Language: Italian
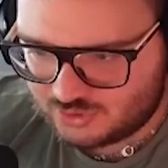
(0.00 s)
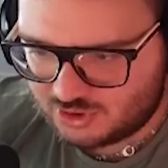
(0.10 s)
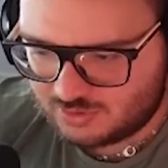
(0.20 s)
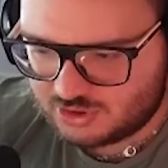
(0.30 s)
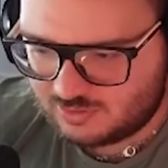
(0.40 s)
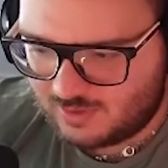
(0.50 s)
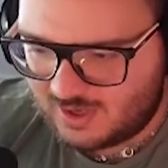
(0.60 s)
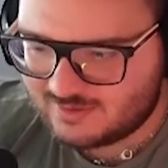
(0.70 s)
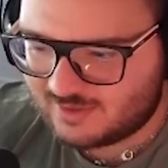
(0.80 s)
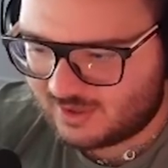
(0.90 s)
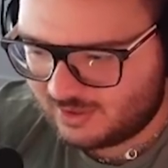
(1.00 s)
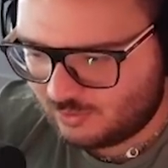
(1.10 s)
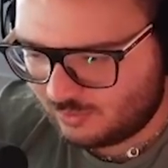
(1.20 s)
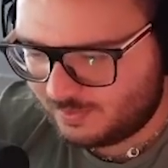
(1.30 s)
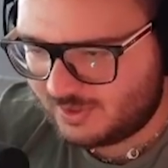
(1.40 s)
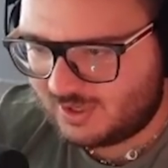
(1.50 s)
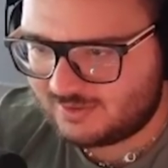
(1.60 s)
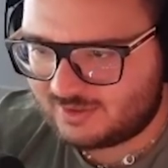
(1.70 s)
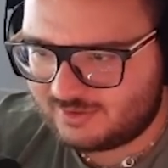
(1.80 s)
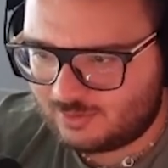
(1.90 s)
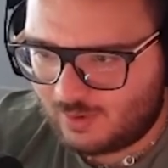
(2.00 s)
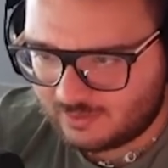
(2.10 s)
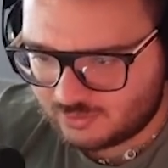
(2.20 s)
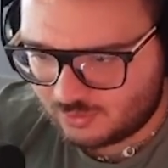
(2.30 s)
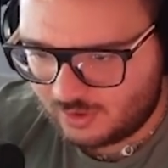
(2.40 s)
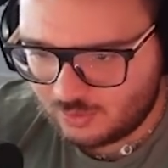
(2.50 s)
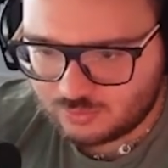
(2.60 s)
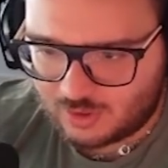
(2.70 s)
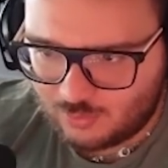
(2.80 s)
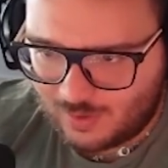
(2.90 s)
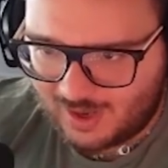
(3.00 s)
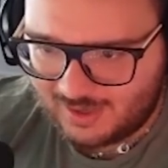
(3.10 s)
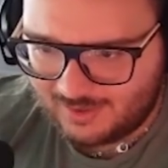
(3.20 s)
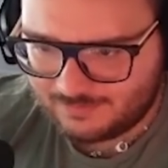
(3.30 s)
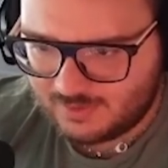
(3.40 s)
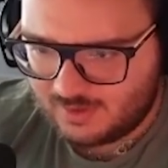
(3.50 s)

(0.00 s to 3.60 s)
550, i colpi da 34 e una uguale